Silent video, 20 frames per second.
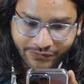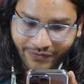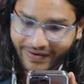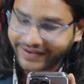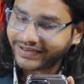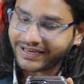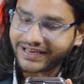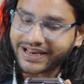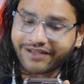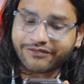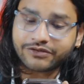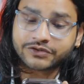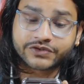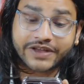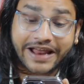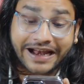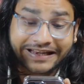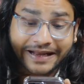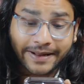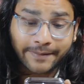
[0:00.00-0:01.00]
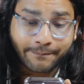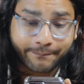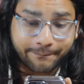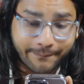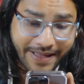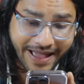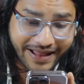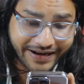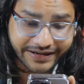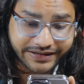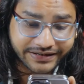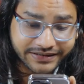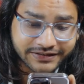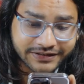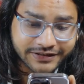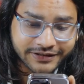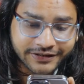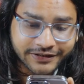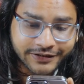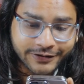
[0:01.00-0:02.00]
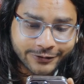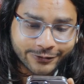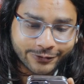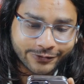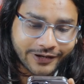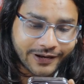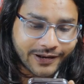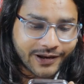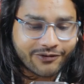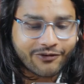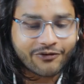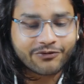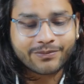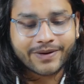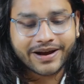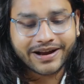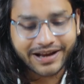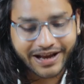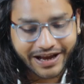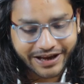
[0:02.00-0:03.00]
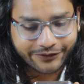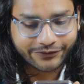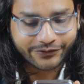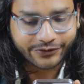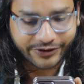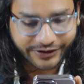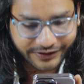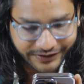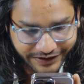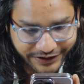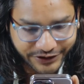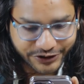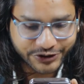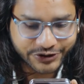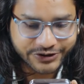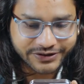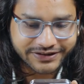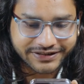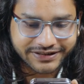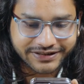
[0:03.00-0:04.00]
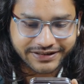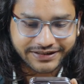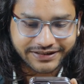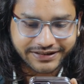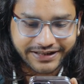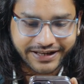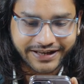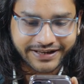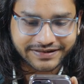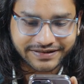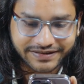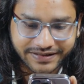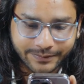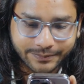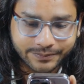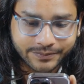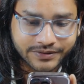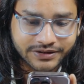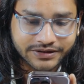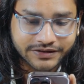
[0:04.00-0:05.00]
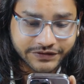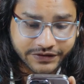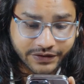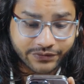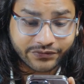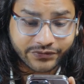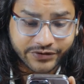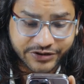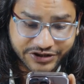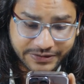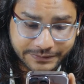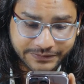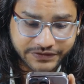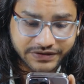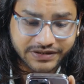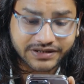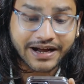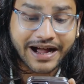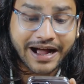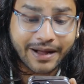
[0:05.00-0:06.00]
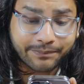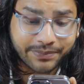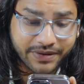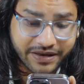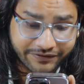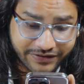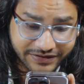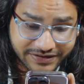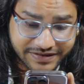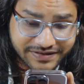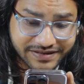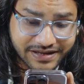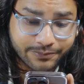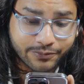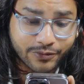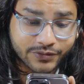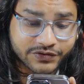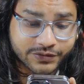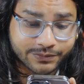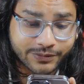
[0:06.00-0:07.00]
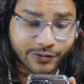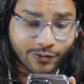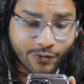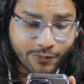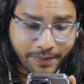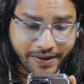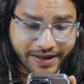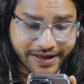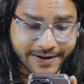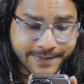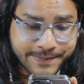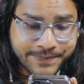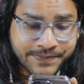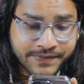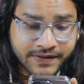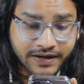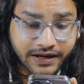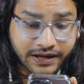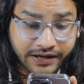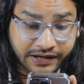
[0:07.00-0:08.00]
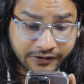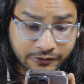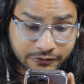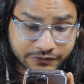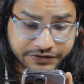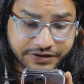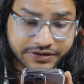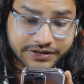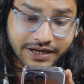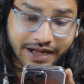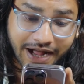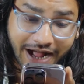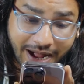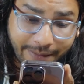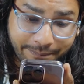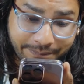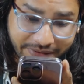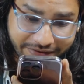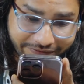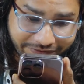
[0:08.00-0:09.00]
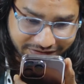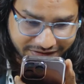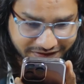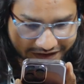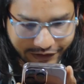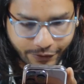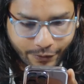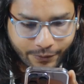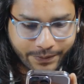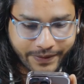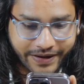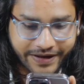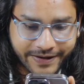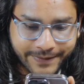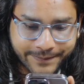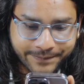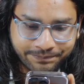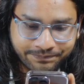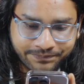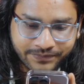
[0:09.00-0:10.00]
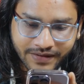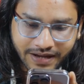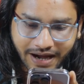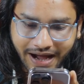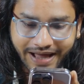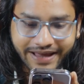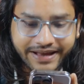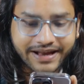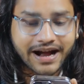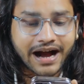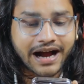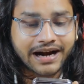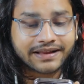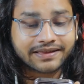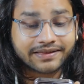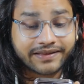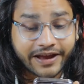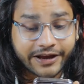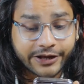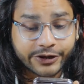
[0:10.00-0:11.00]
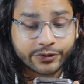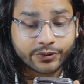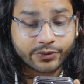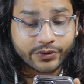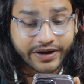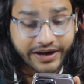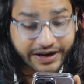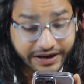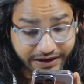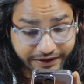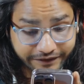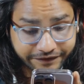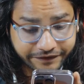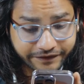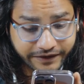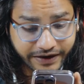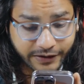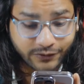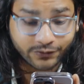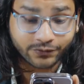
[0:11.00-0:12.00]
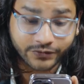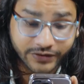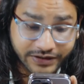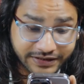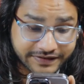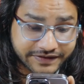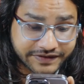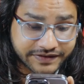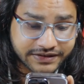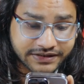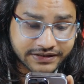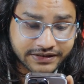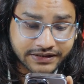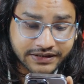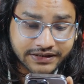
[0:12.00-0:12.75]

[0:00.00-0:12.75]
फाइनली आई वॉज गेटिंग मैरिड टू द लव ऑफ माई लाइफ रितेश ये सब सिर्फ ऋषभ सर आपकी वजह से पॉसिबल हो पाया अर्नव सर आपकी वजह से हो पाया आई कांट थैंक यू इनफ इन वर्ड्स